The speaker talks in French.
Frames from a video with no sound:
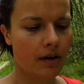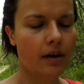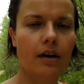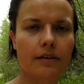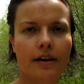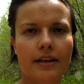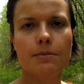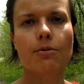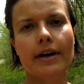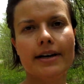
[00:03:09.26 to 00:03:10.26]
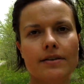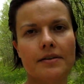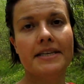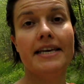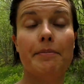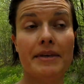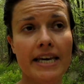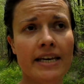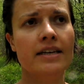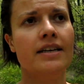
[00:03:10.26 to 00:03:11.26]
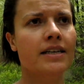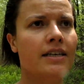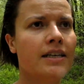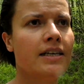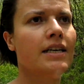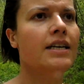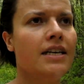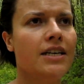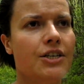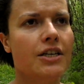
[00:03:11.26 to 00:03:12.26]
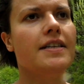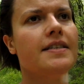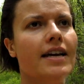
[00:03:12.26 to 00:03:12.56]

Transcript: en train d'explorer le sentier à pied. J'ai laissé